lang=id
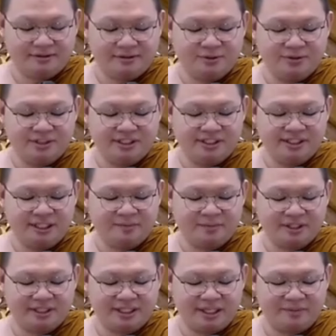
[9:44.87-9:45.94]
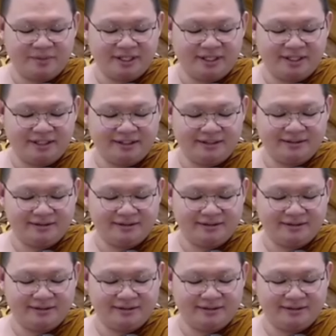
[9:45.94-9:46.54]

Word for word: kunci yang pertama,